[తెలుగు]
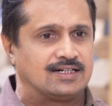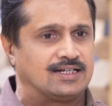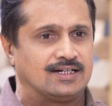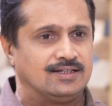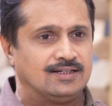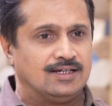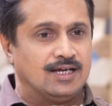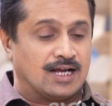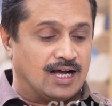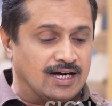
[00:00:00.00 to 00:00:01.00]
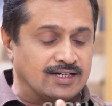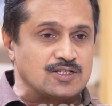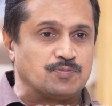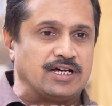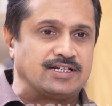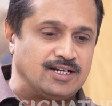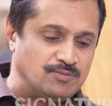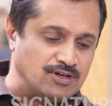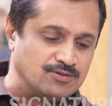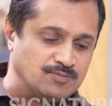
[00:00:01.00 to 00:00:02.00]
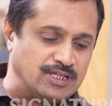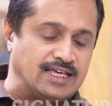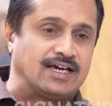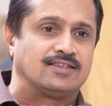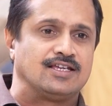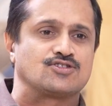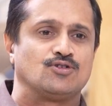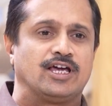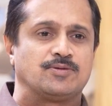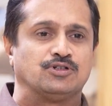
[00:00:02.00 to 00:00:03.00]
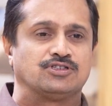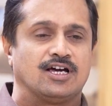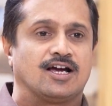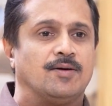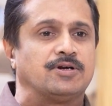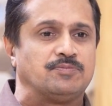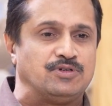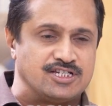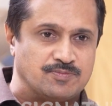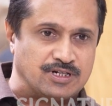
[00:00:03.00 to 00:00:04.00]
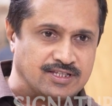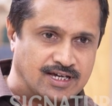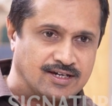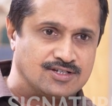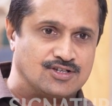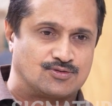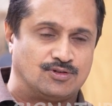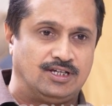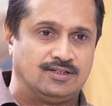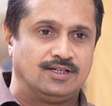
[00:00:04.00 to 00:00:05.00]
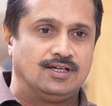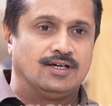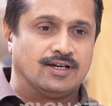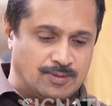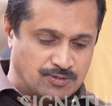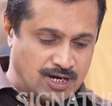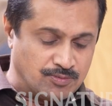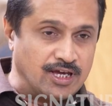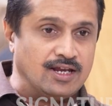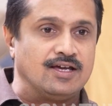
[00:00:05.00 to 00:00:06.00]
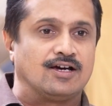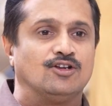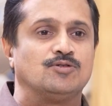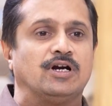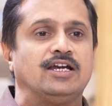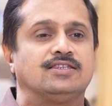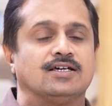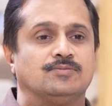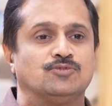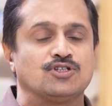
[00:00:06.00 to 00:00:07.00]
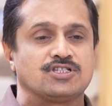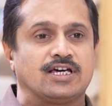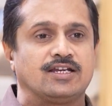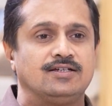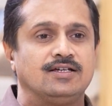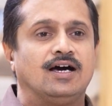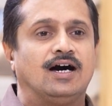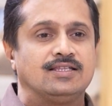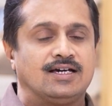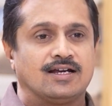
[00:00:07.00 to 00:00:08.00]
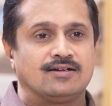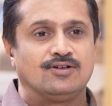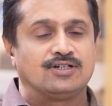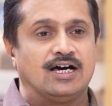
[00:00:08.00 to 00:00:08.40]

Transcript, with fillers: అంటారా కాంగ్రెస్ పార్టీని మేము మేము దగ్గర తీసుకోలేకపోతున్నాం కాబట్టి బీజేపీని దగ్గర చేసుకుని రేపు రాబోయే ఎన్నికల్లో మళ్ళీ మూడోసారి అధికారంలోకి